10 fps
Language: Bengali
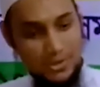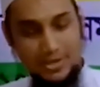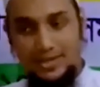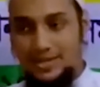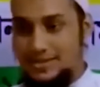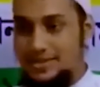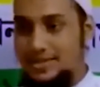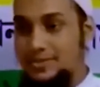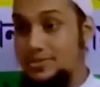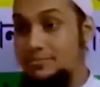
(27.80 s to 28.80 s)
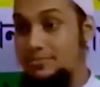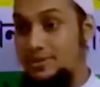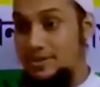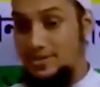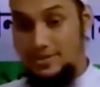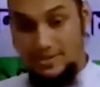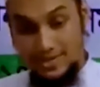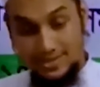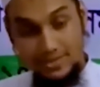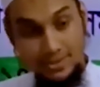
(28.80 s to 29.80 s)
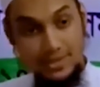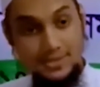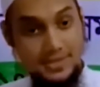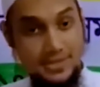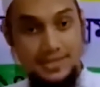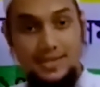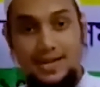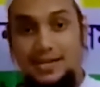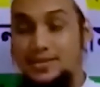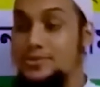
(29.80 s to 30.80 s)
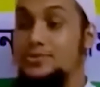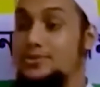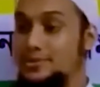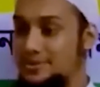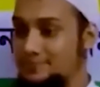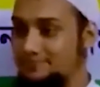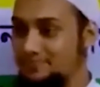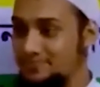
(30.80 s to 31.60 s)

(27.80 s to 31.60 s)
বউকে নিয়ে রাস্তায় ওই যে রাতের বেলা স্ত্রীকে নিয়ে হাঁটা সুন্নত